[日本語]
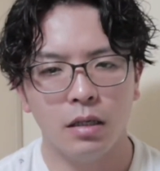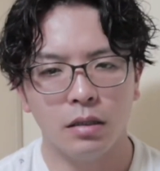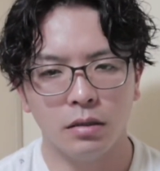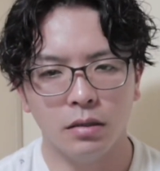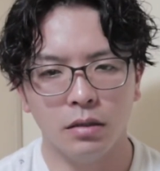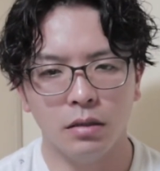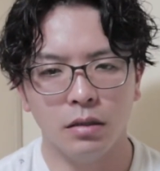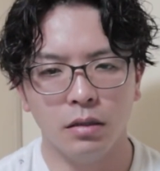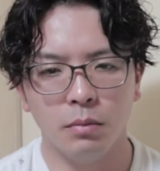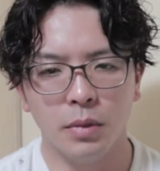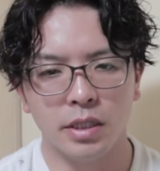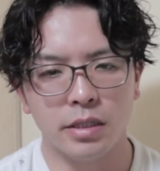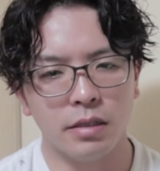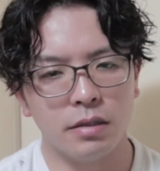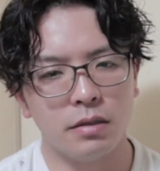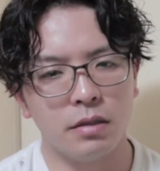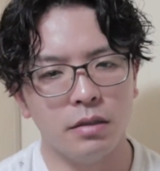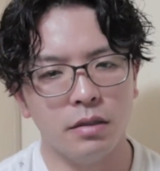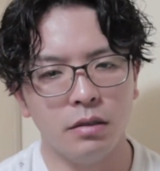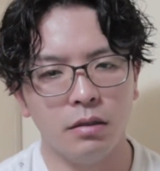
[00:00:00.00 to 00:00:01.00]
うんまあ、自
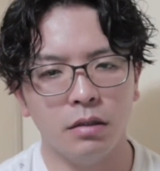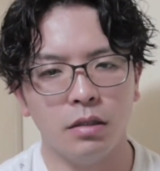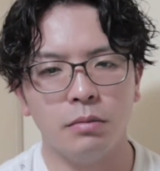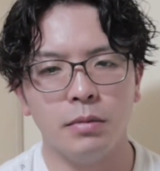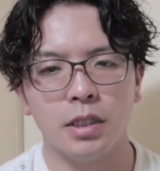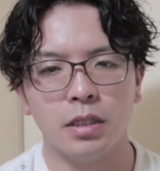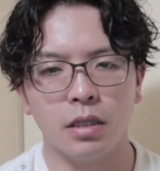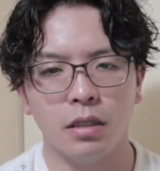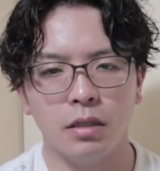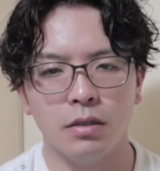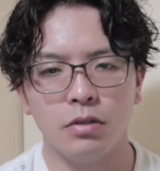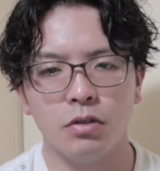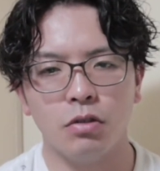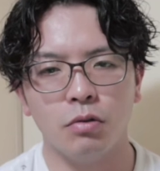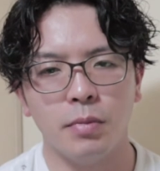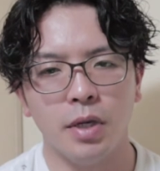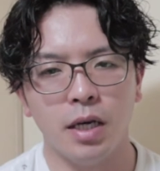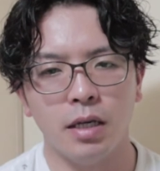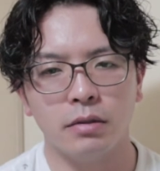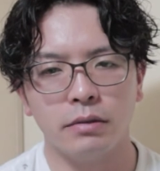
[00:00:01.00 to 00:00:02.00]
炊と言いますかね、ちょっ
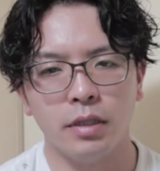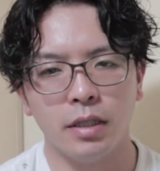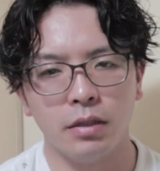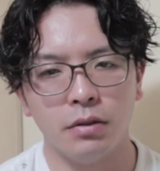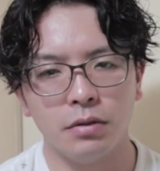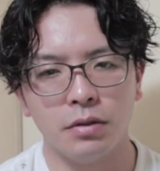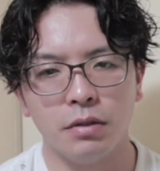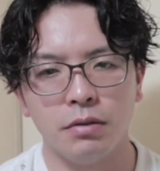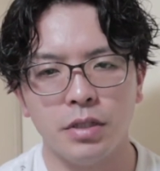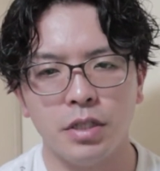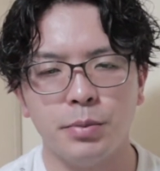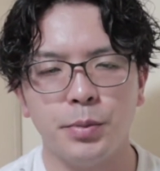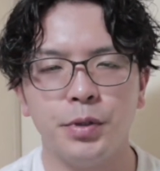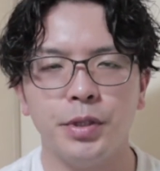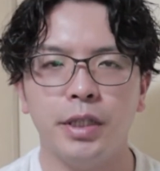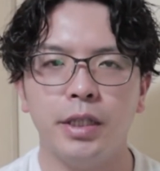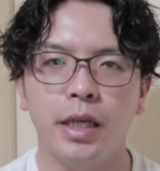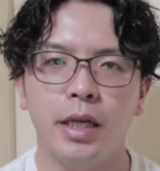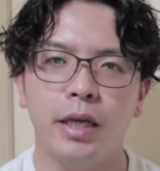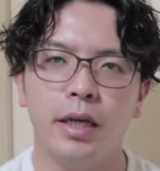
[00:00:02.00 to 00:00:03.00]
とまあある程度その自
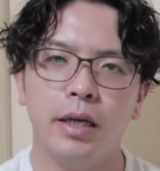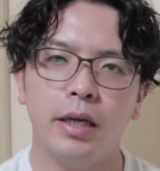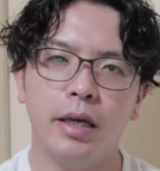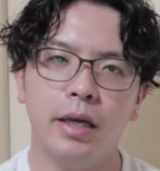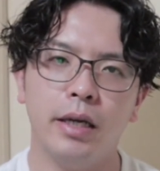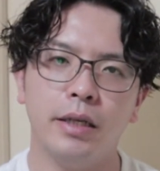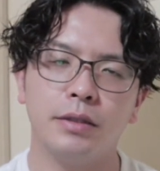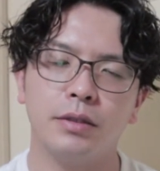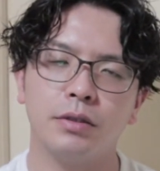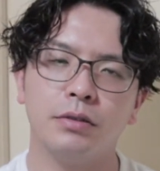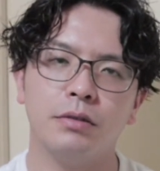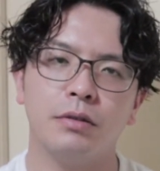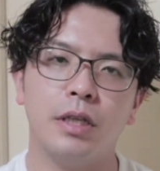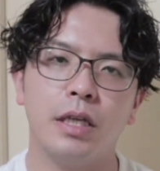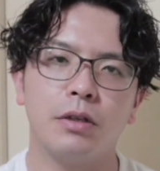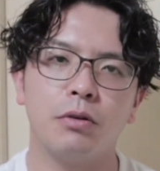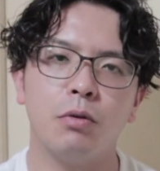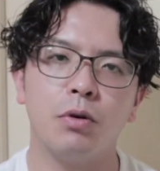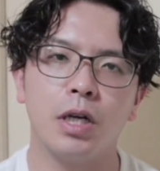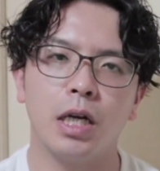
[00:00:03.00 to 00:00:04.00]
分でね、えー、作って
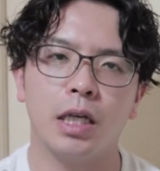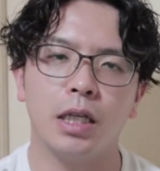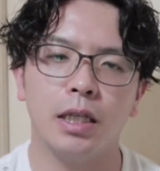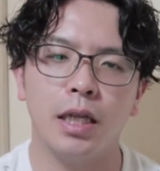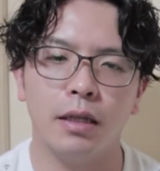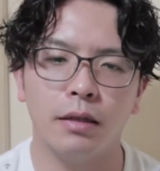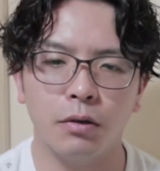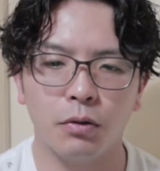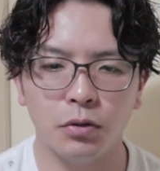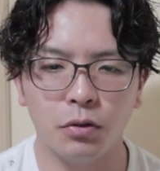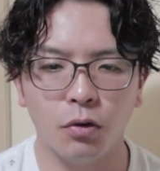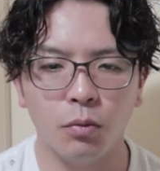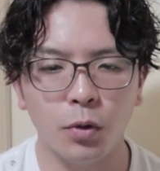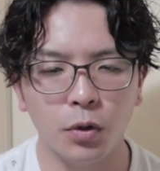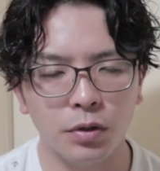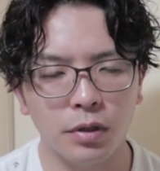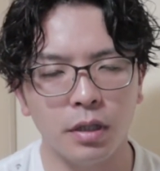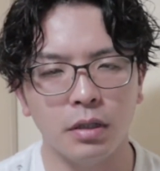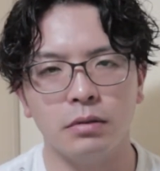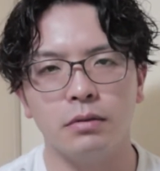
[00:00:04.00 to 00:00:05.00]
いこうかななんてことを
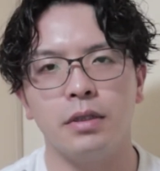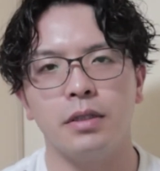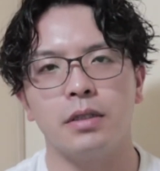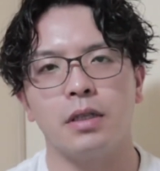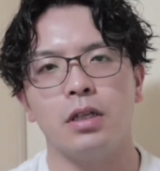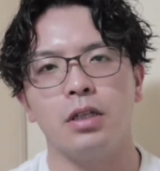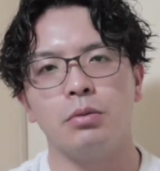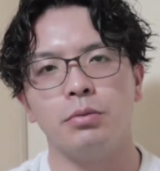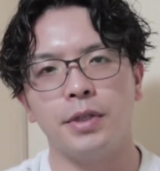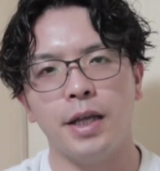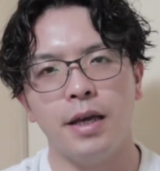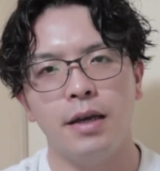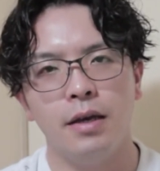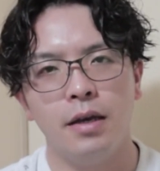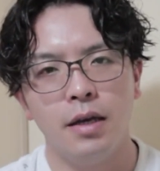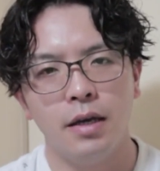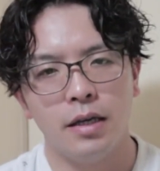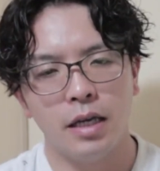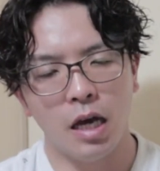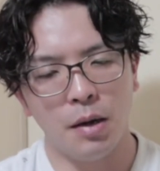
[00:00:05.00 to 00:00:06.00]
思ってるんですけれどもね、
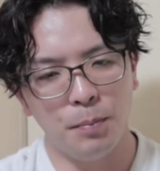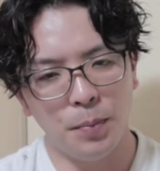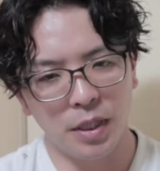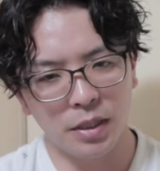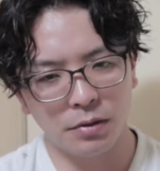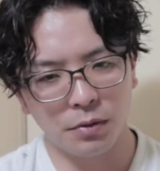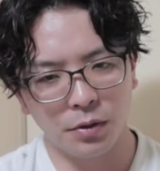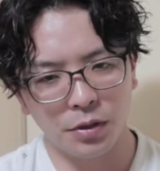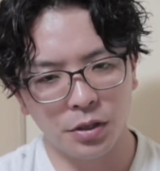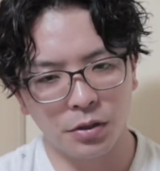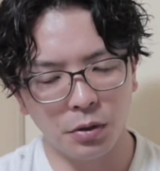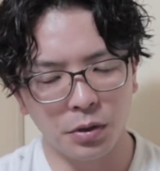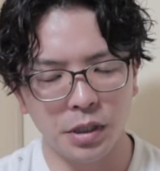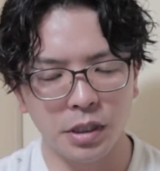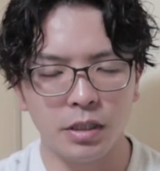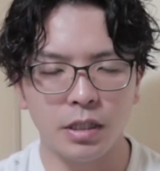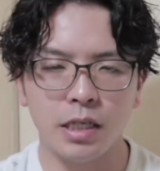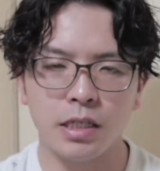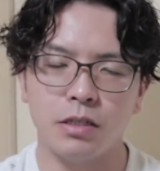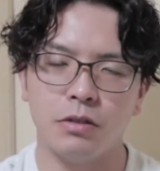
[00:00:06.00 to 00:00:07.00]
やっぱりその一
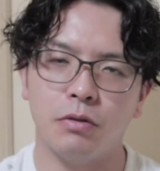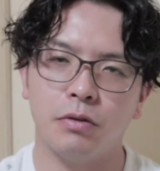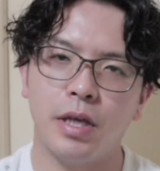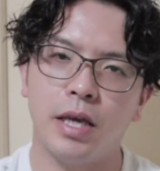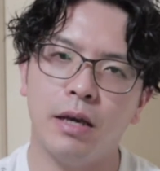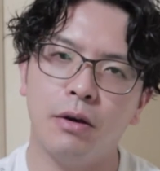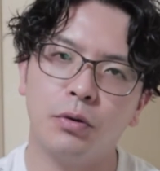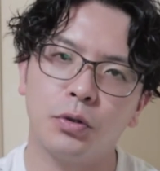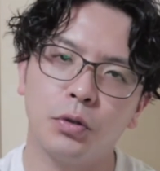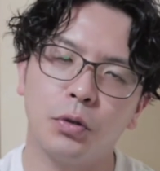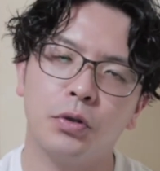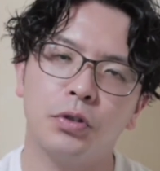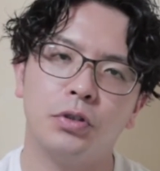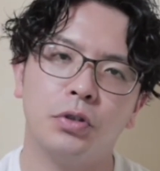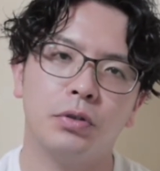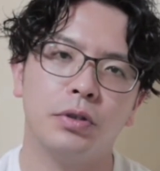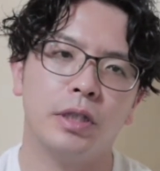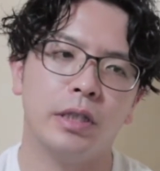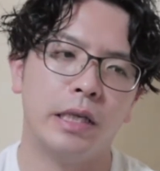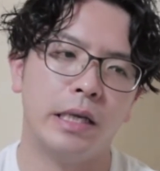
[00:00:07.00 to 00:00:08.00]
人暮らしのね、男に
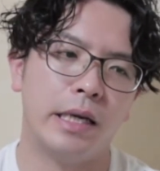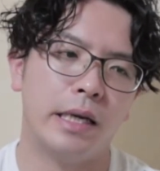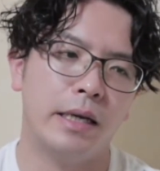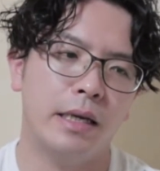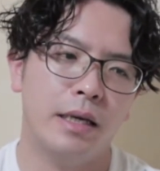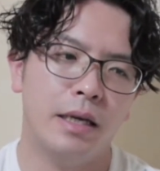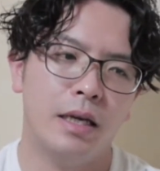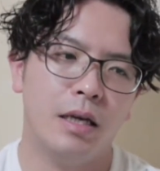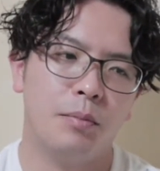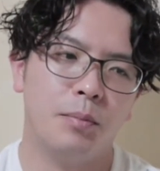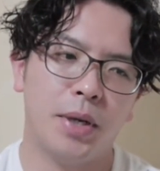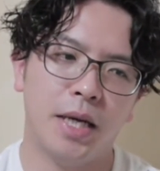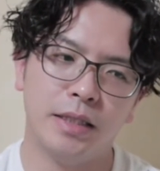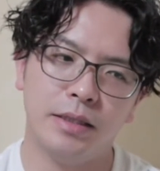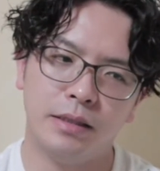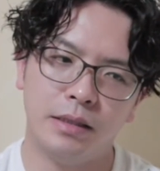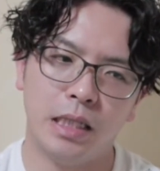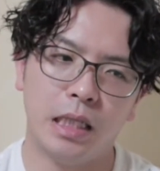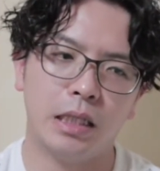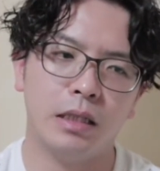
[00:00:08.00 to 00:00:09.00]
とってね、
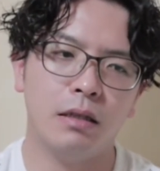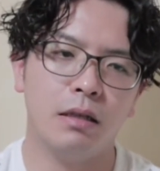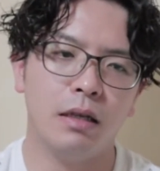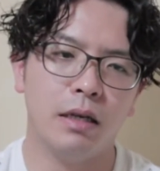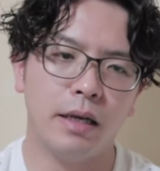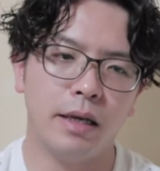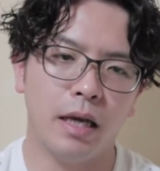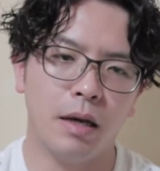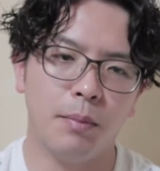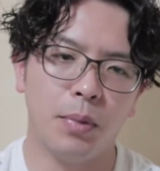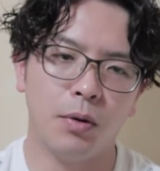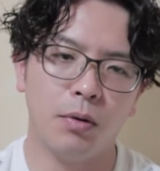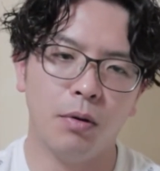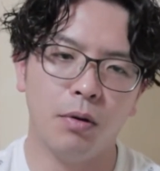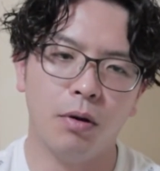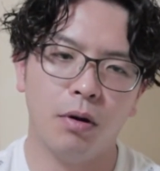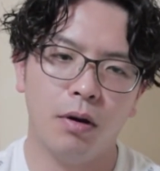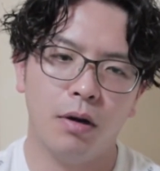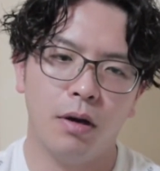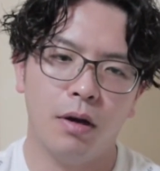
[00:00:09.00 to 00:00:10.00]
パスタってね、やっぱ
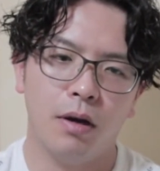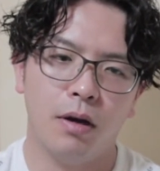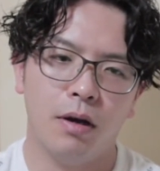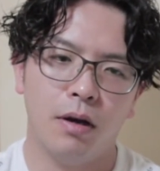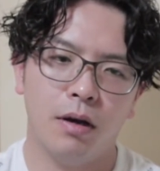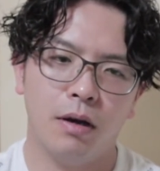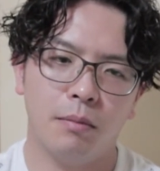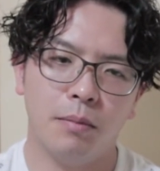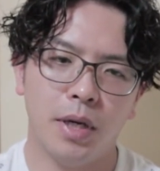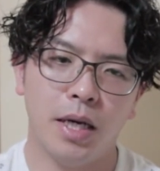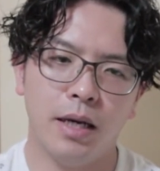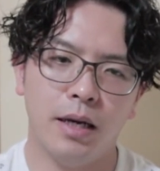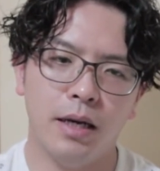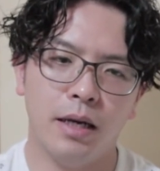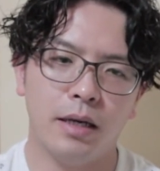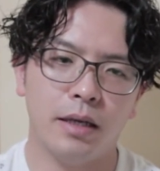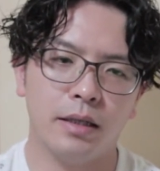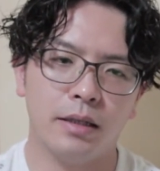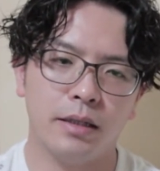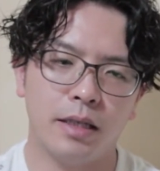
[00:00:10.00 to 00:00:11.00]
こう、
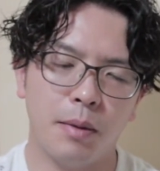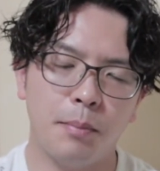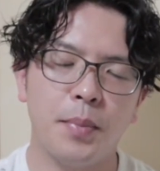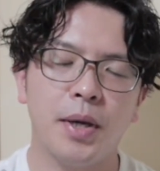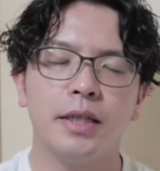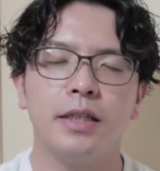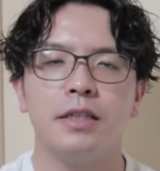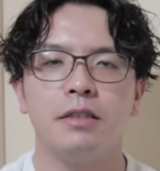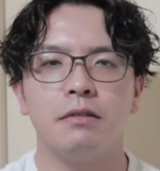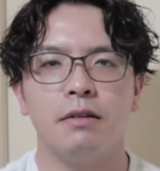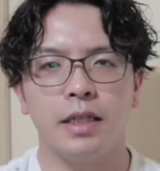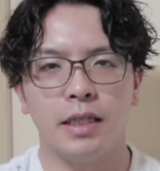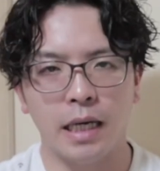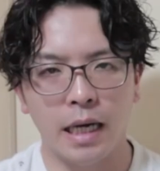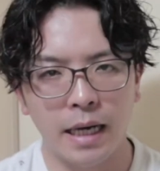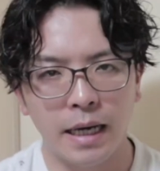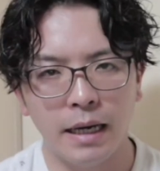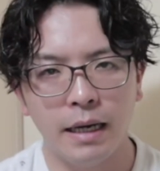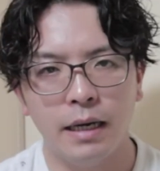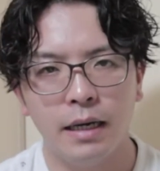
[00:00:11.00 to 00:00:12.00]
まあ、鉄板ですわ
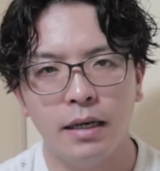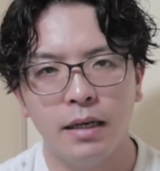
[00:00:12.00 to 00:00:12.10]
な。